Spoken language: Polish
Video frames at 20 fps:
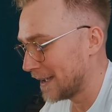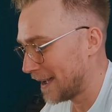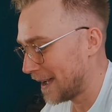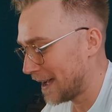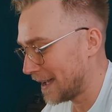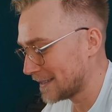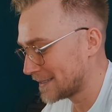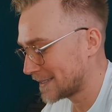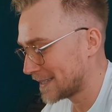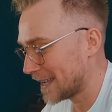
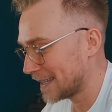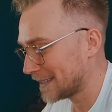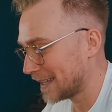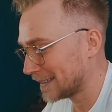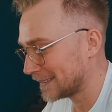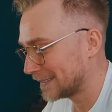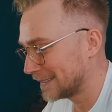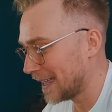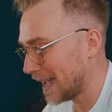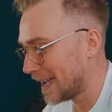A
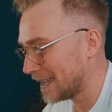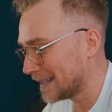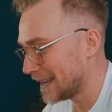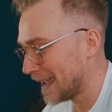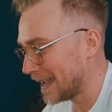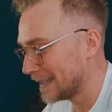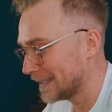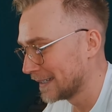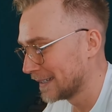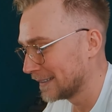cena
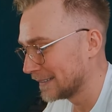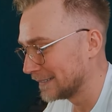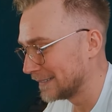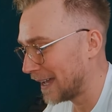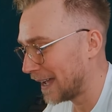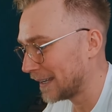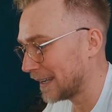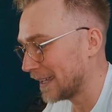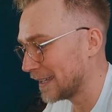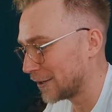dalej,
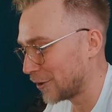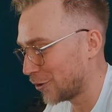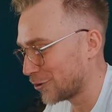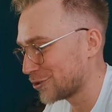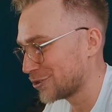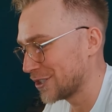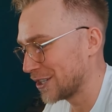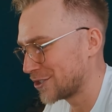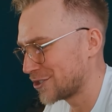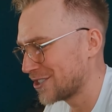dalej
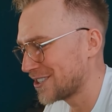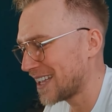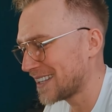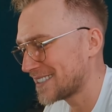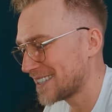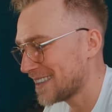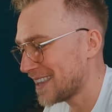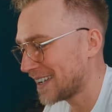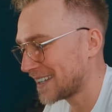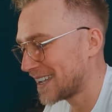rośnie. Czy ta
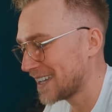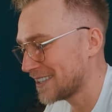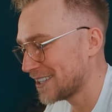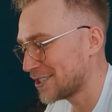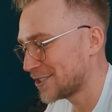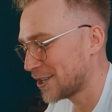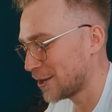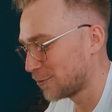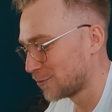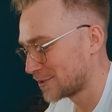cena
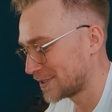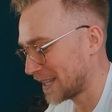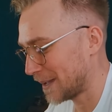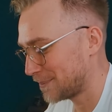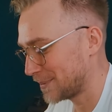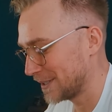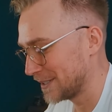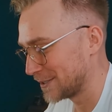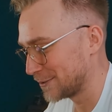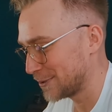kiedyś się
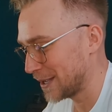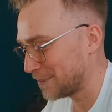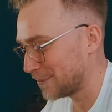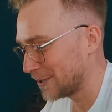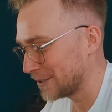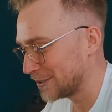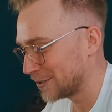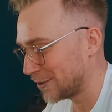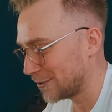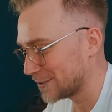ustabilizuje,
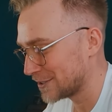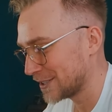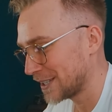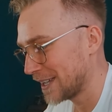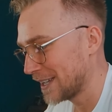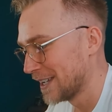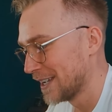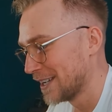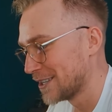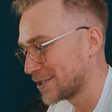moi
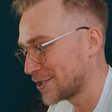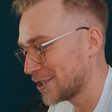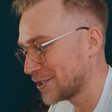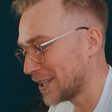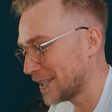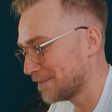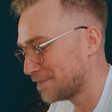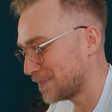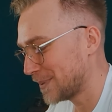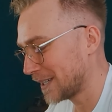drodzy? Czy
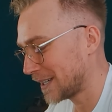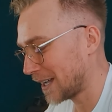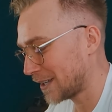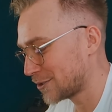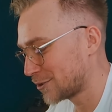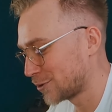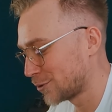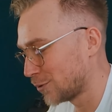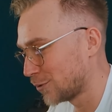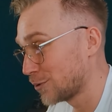ten
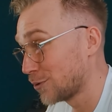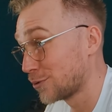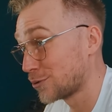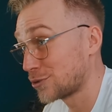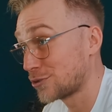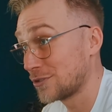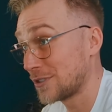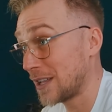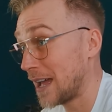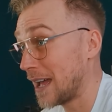Pikachu
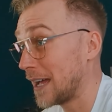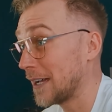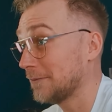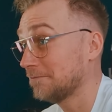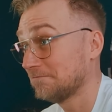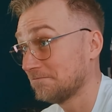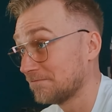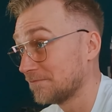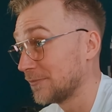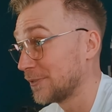już na
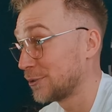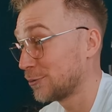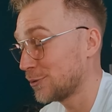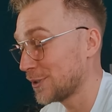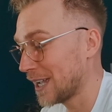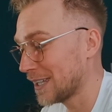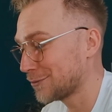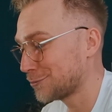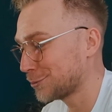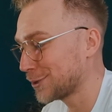
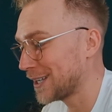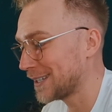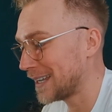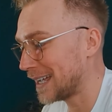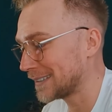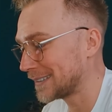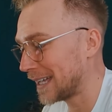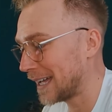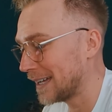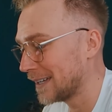długie, długie
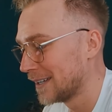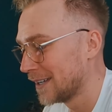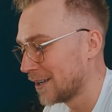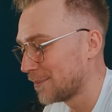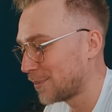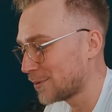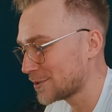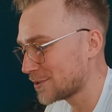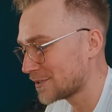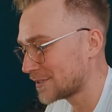lata
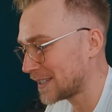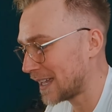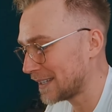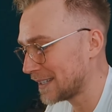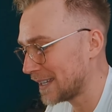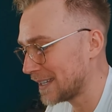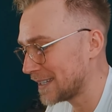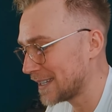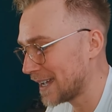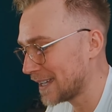
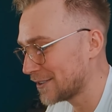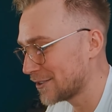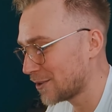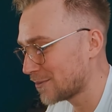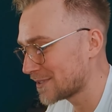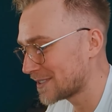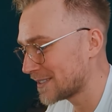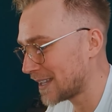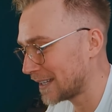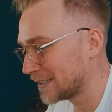pozostanie
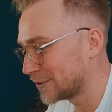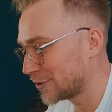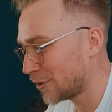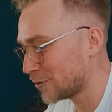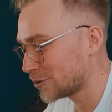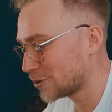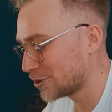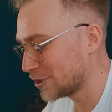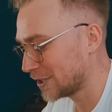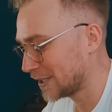jedną z
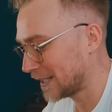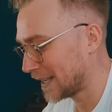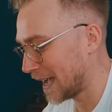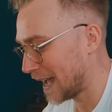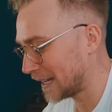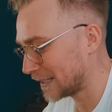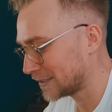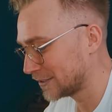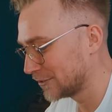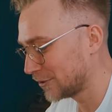najdroższych
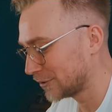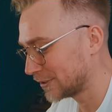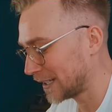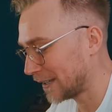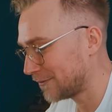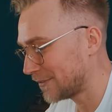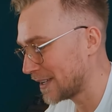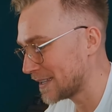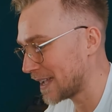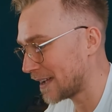kart do
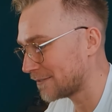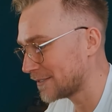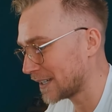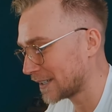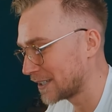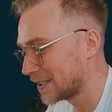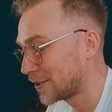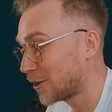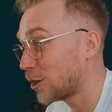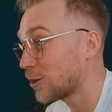trafienia w
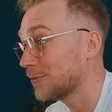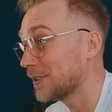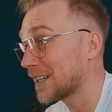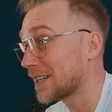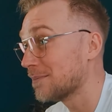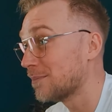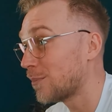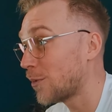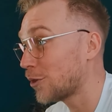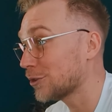
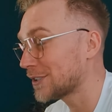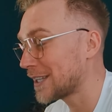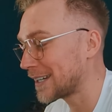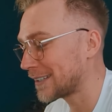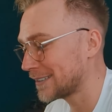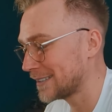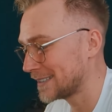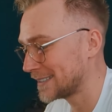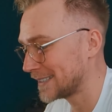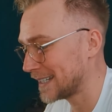jakichkolwiek
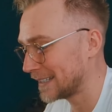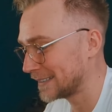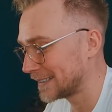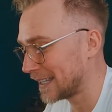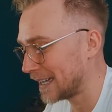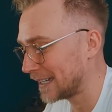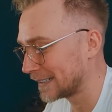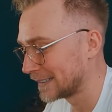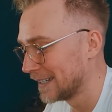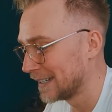modern setach